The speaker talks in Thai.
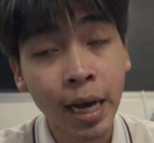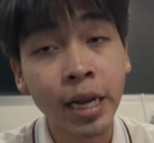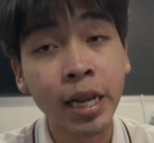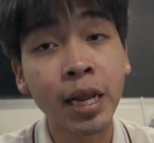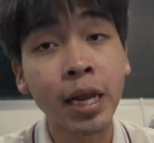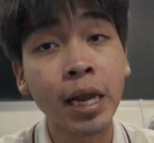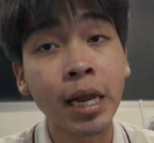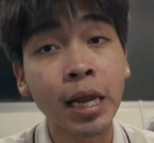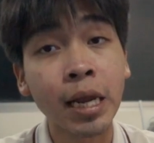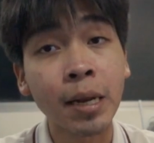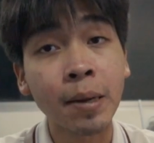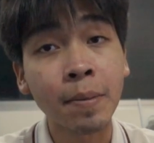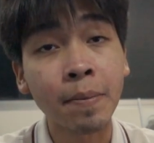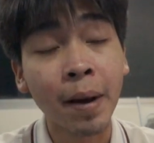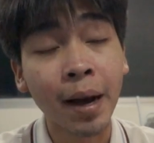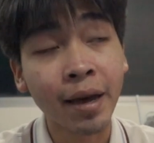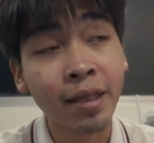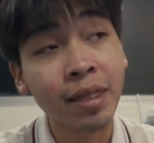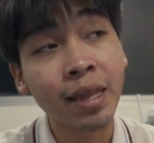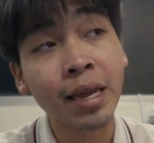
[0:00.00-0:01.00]
ฮาดี
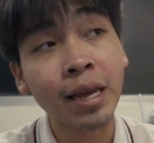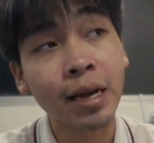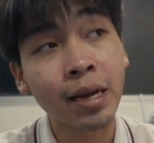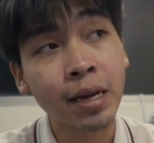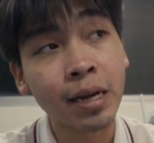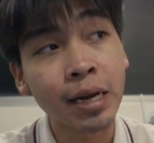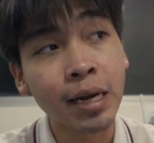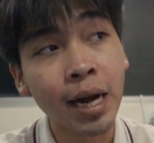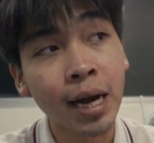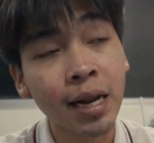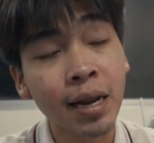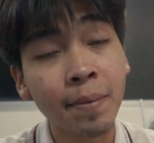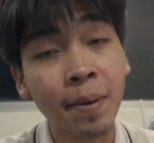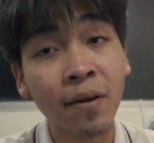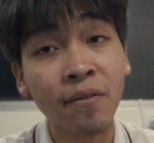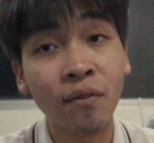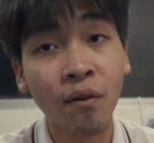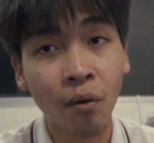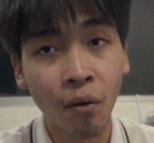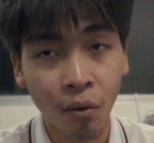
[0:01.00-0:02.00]
มาร์กสี่คือฮาดีมาร์
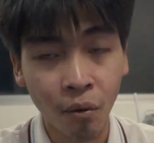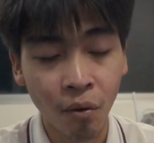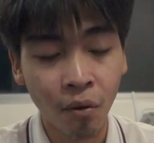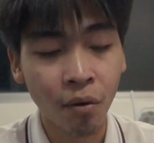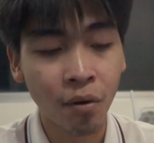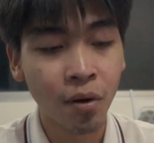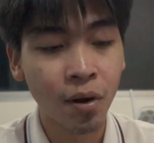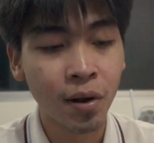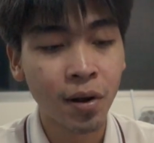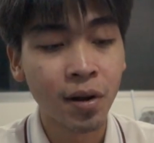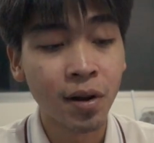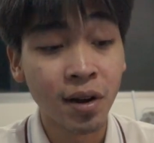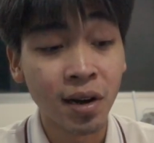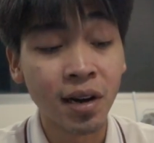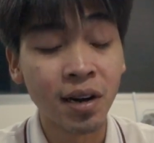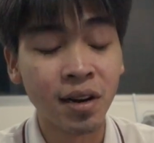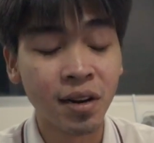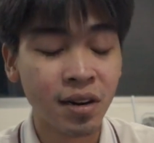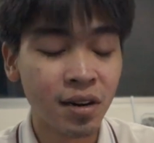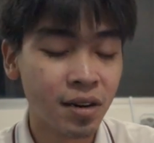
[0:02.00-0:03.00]
กโฟ
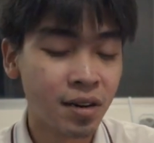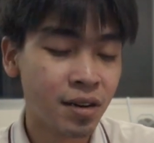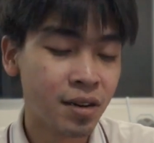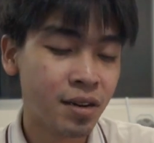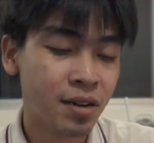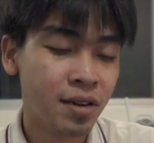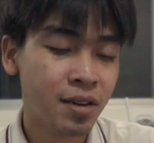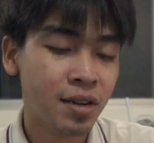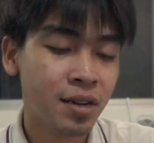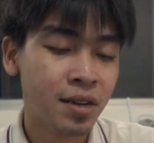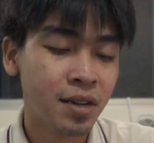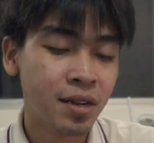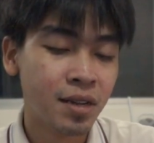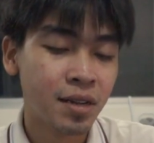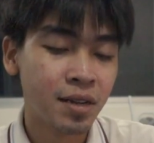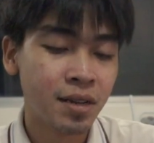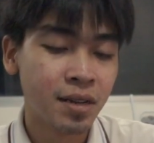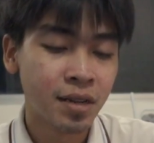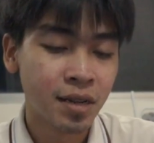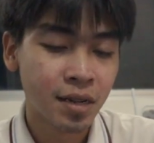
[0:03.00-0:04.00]
เออ
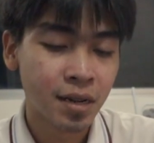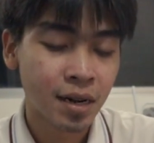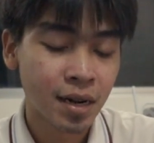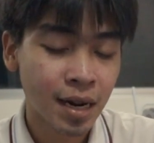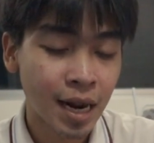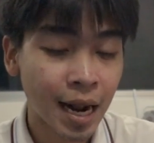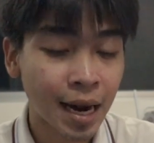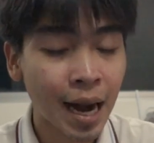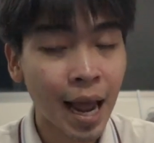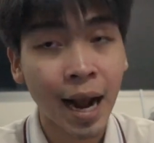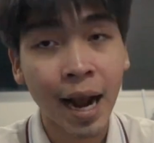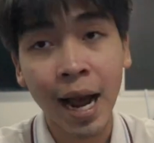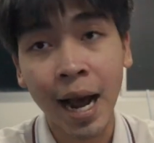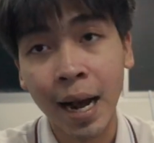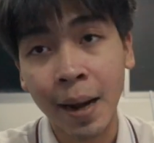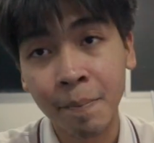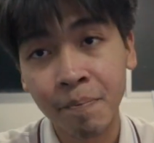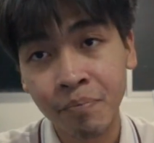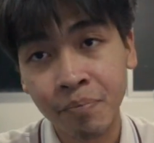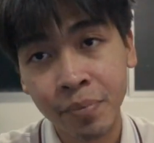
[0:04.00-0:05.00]
หลักๆอะ่ะ
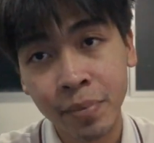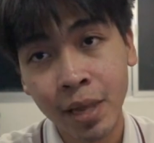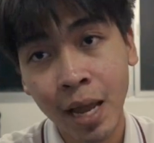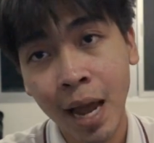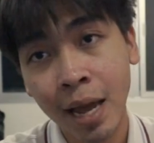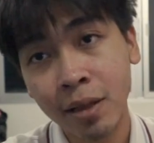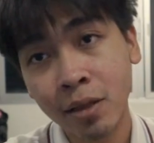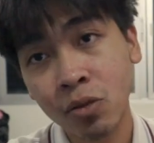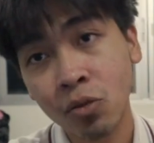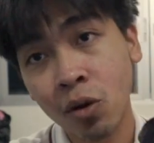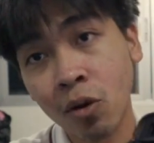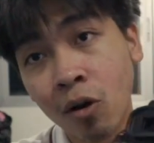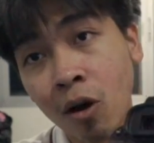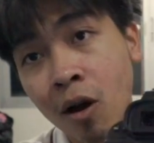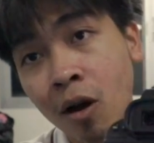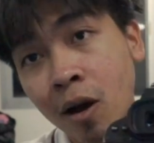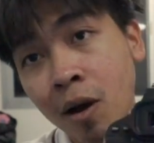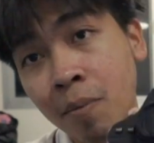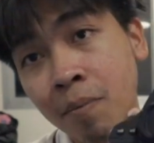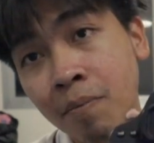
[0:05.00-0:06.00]
ถ้าตัวกล้อ
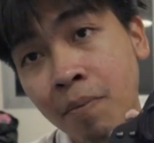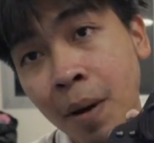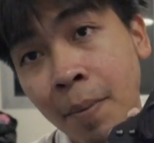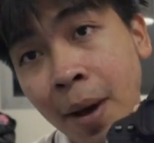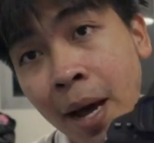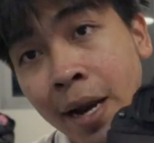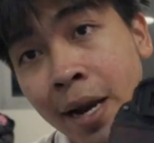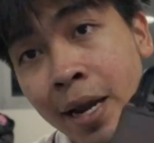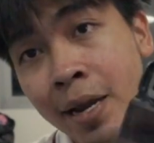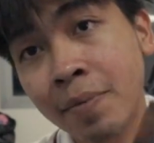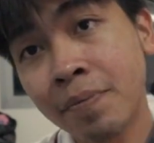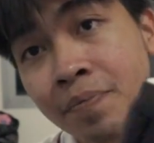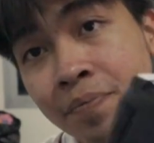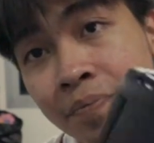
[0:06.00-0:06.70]
งก็ประมาณนี้